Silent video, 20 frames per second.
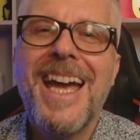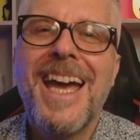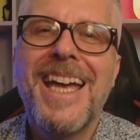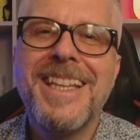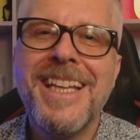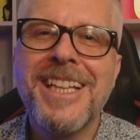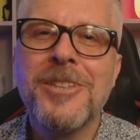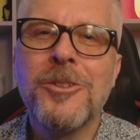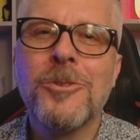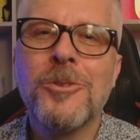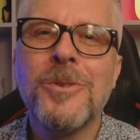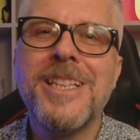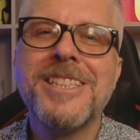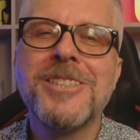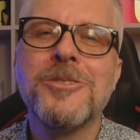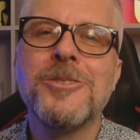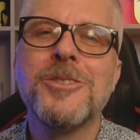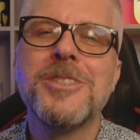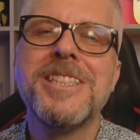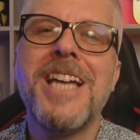E detto
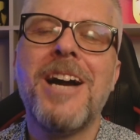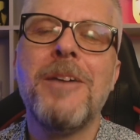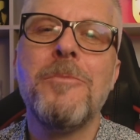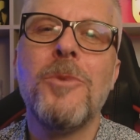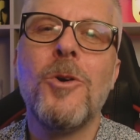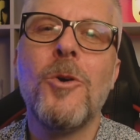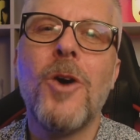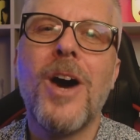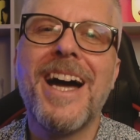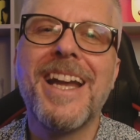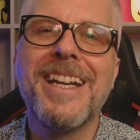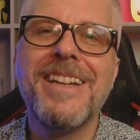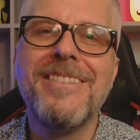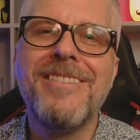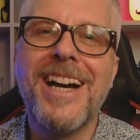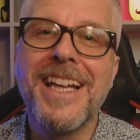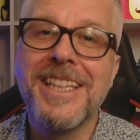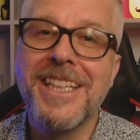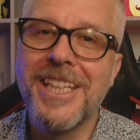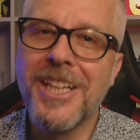questo siamo
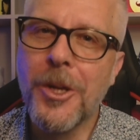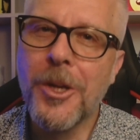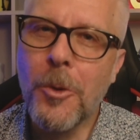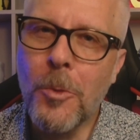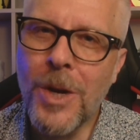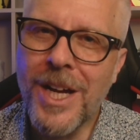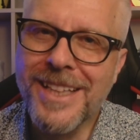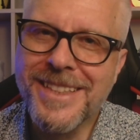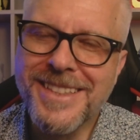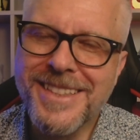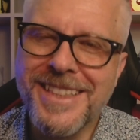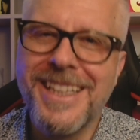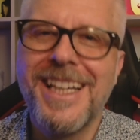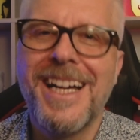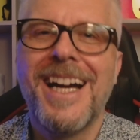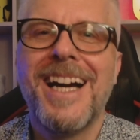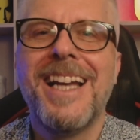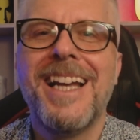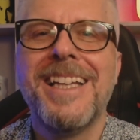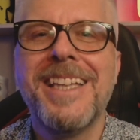arrivati
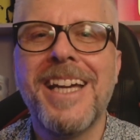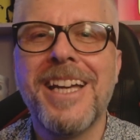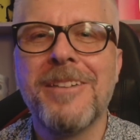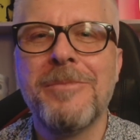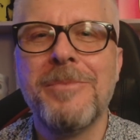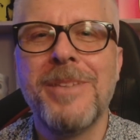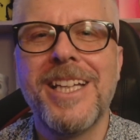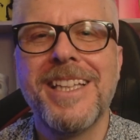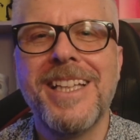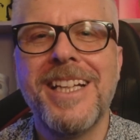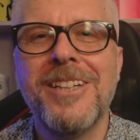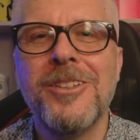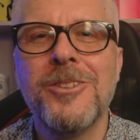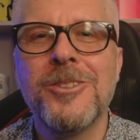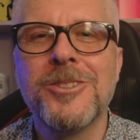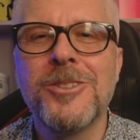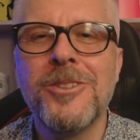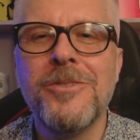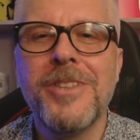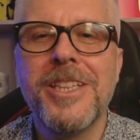quasi al termine del
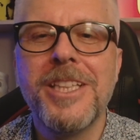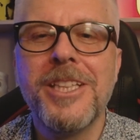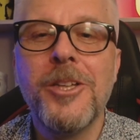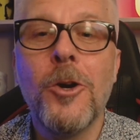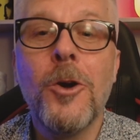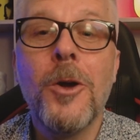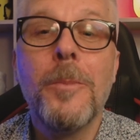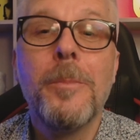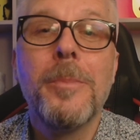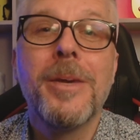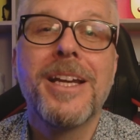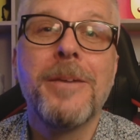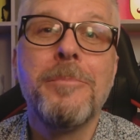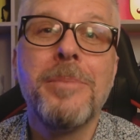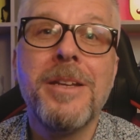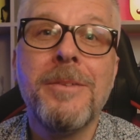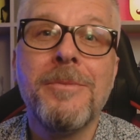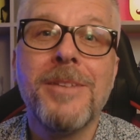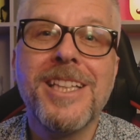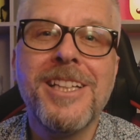nostro video perché
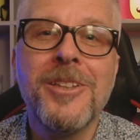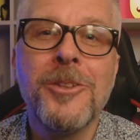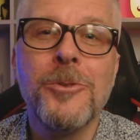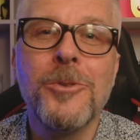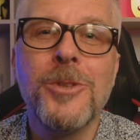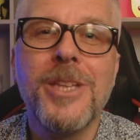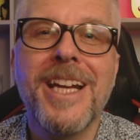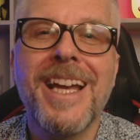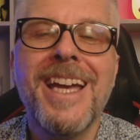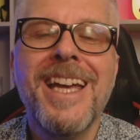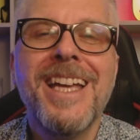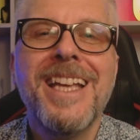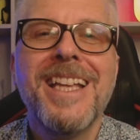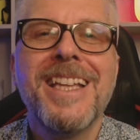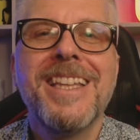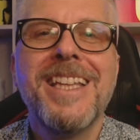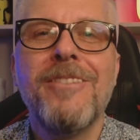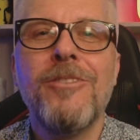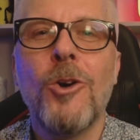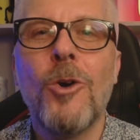prima di chiudere
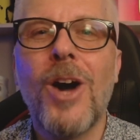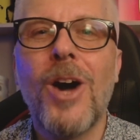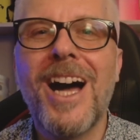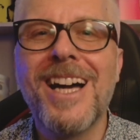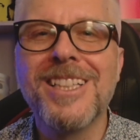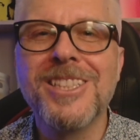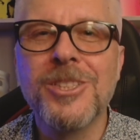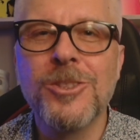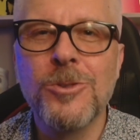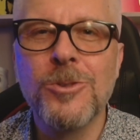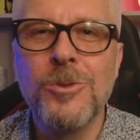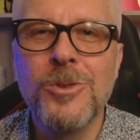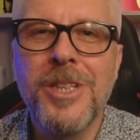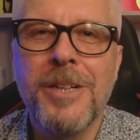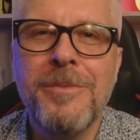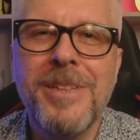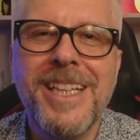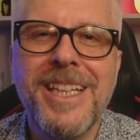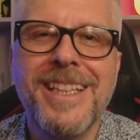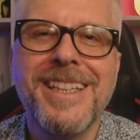devo
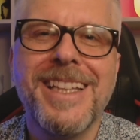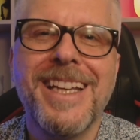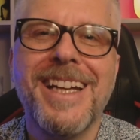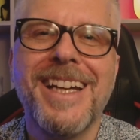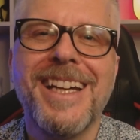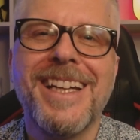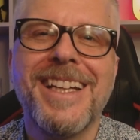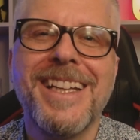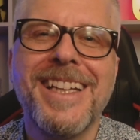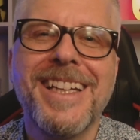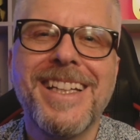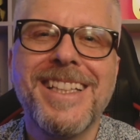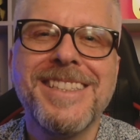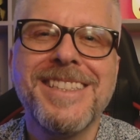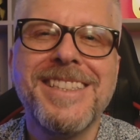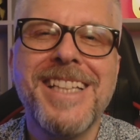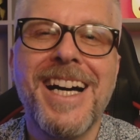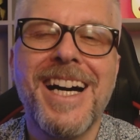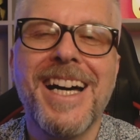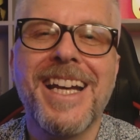assolutamente
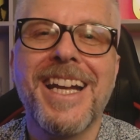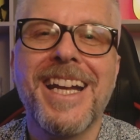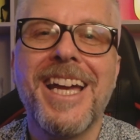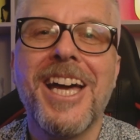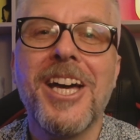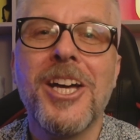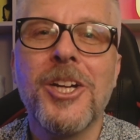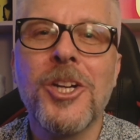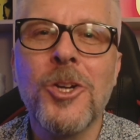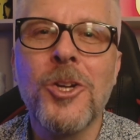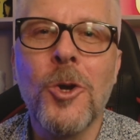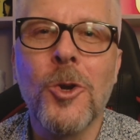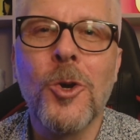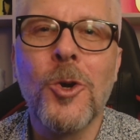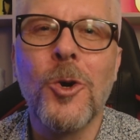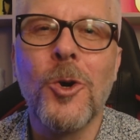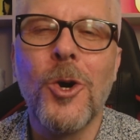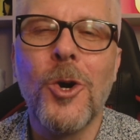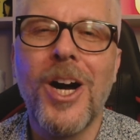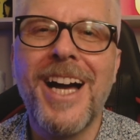ringraziare
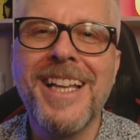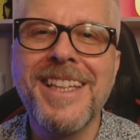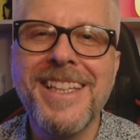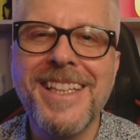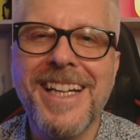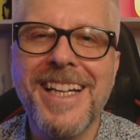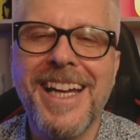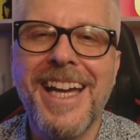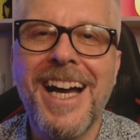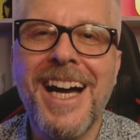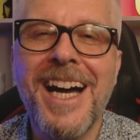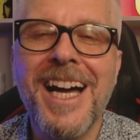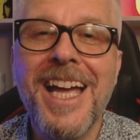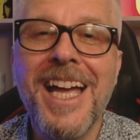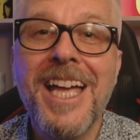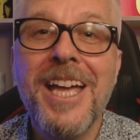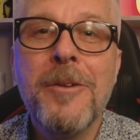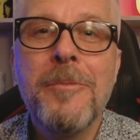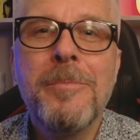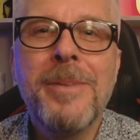Rocco Andrea
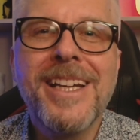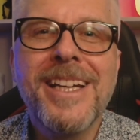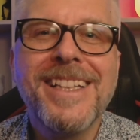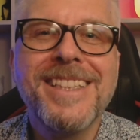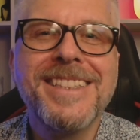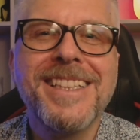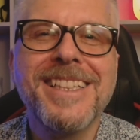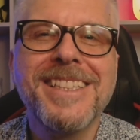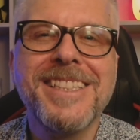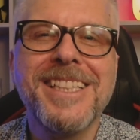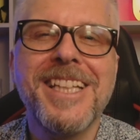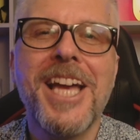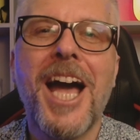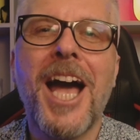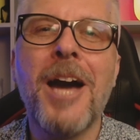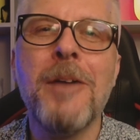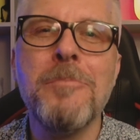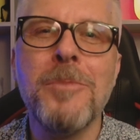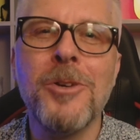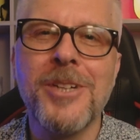per essersi
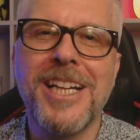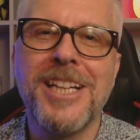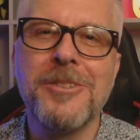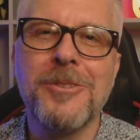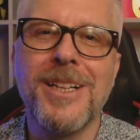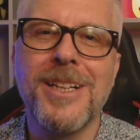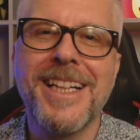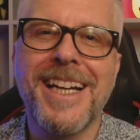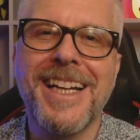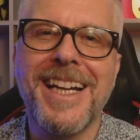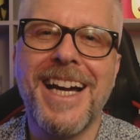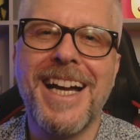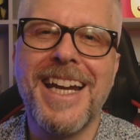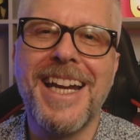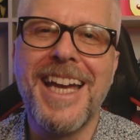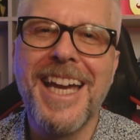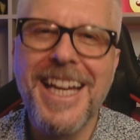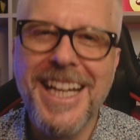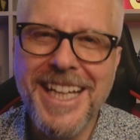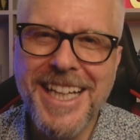abbonato al
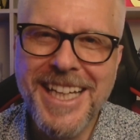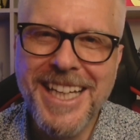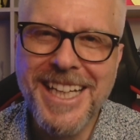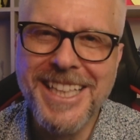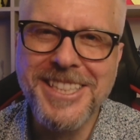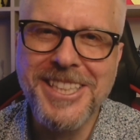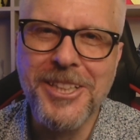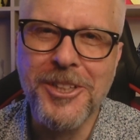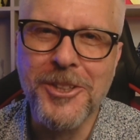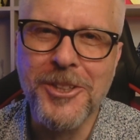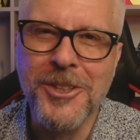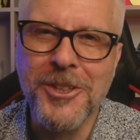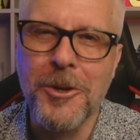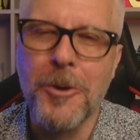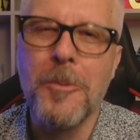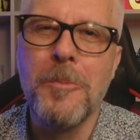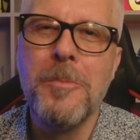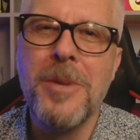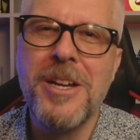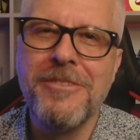canale. Grazie
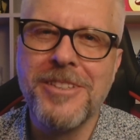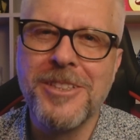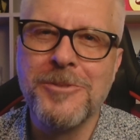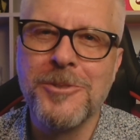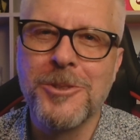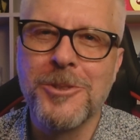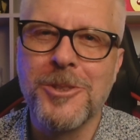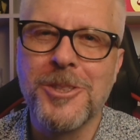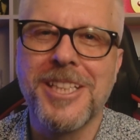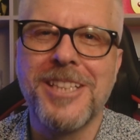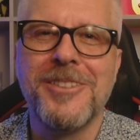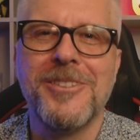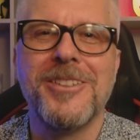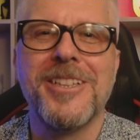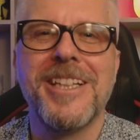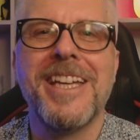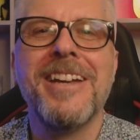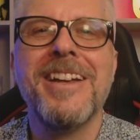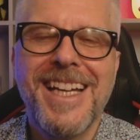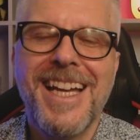Rocco, benvenuto tra
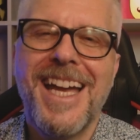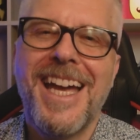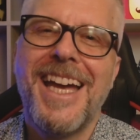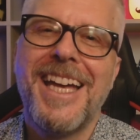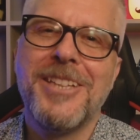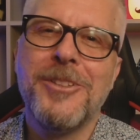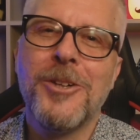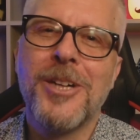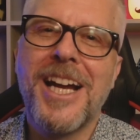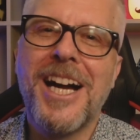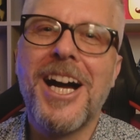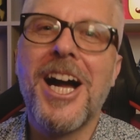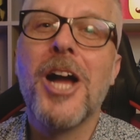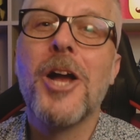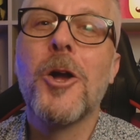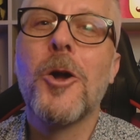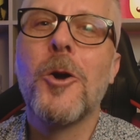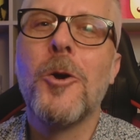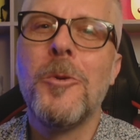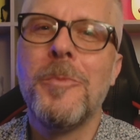noi. Ed ora,
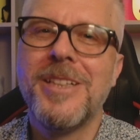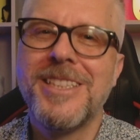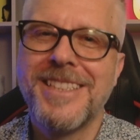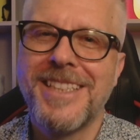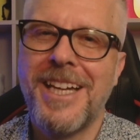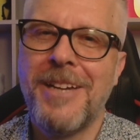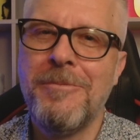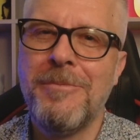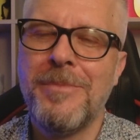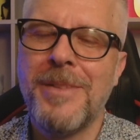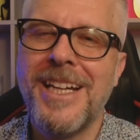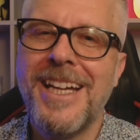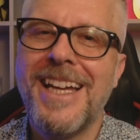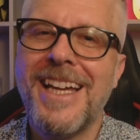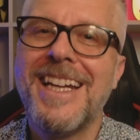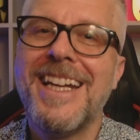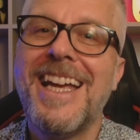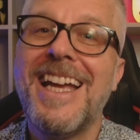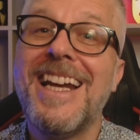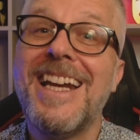come
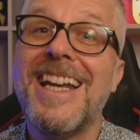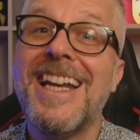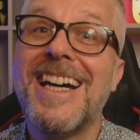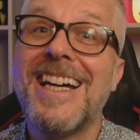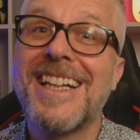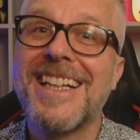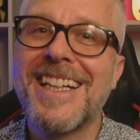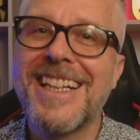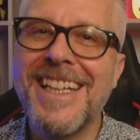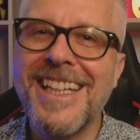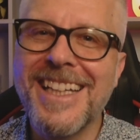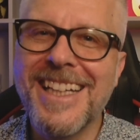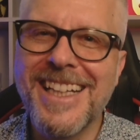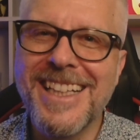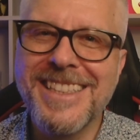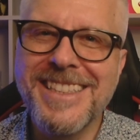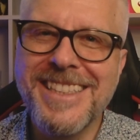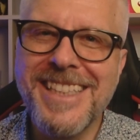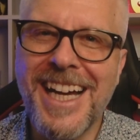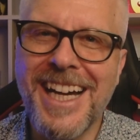sempre, nel
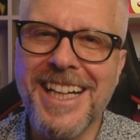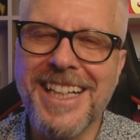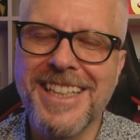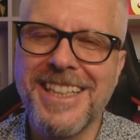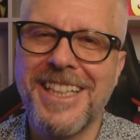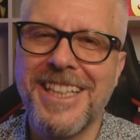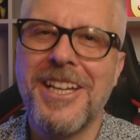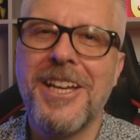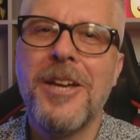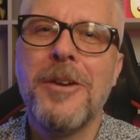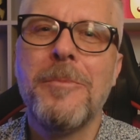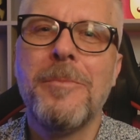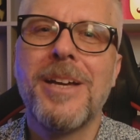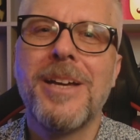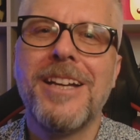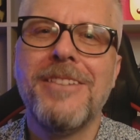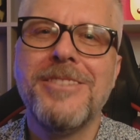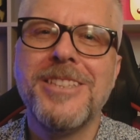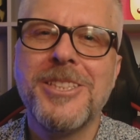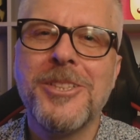ringraziarti
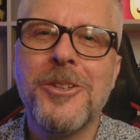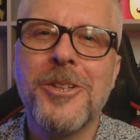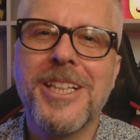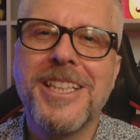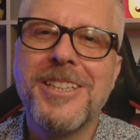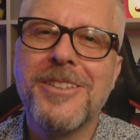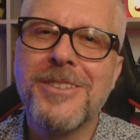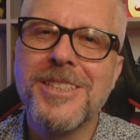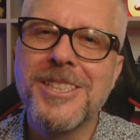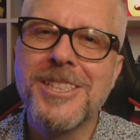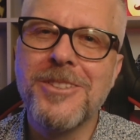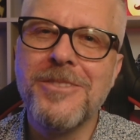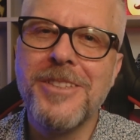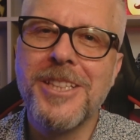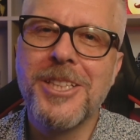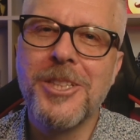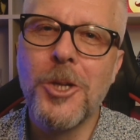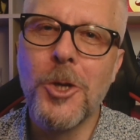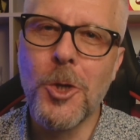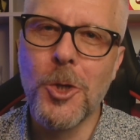per la visione di questo
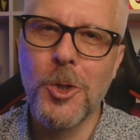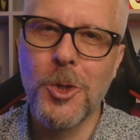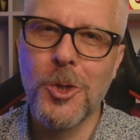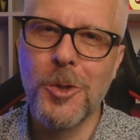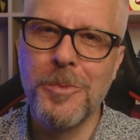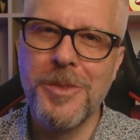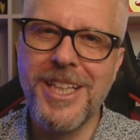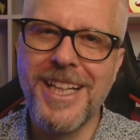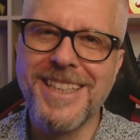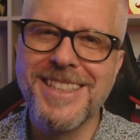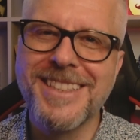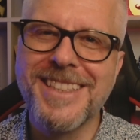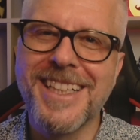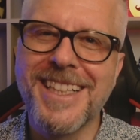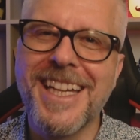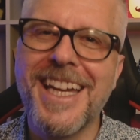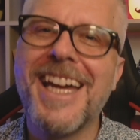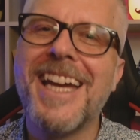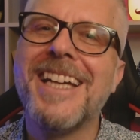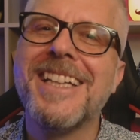video, non mi
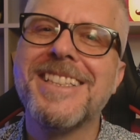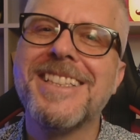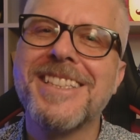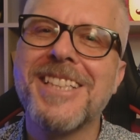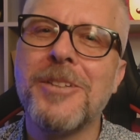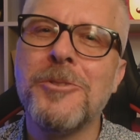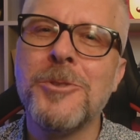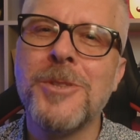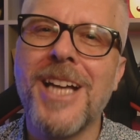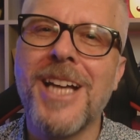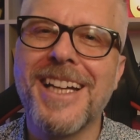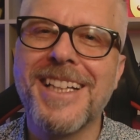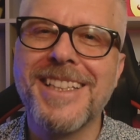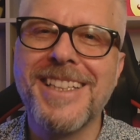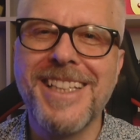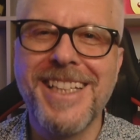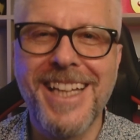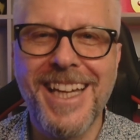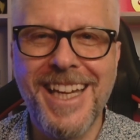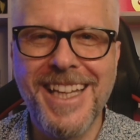resta che
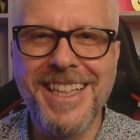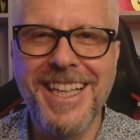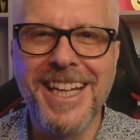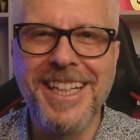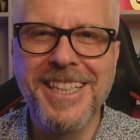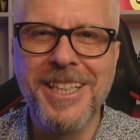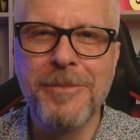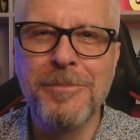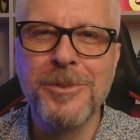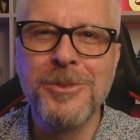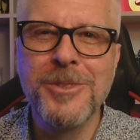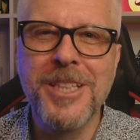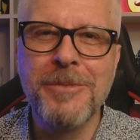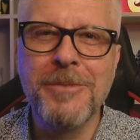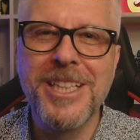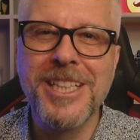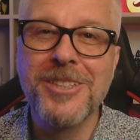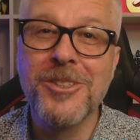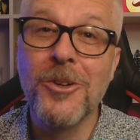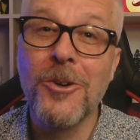salutarti e darti
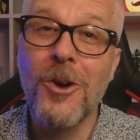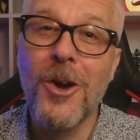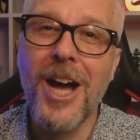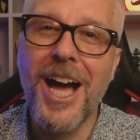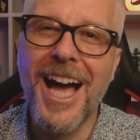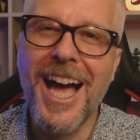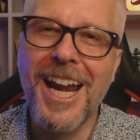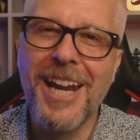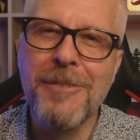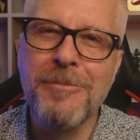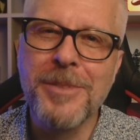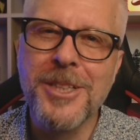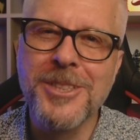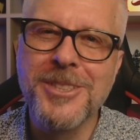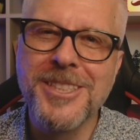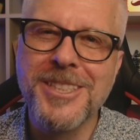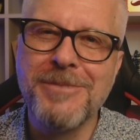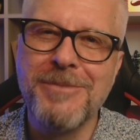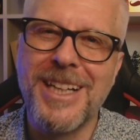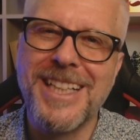appuntamento alla
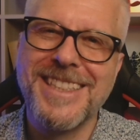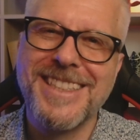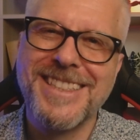prossima.